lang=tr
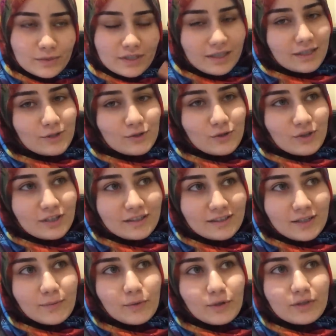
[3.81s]
Saat şu an
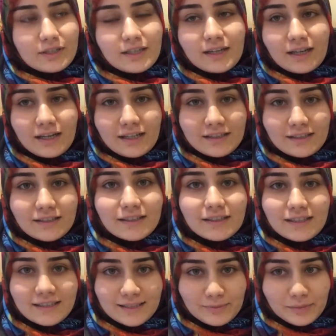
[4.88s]
tam olarak
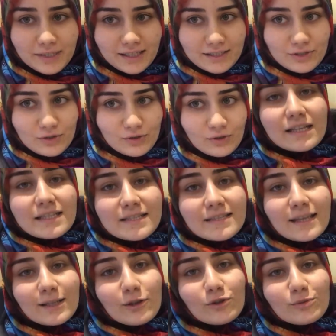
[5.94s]
6:20 geçiyor.
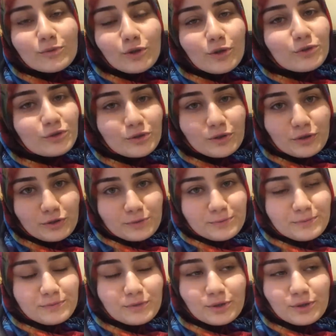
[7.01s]
Salonumda oturuyorum.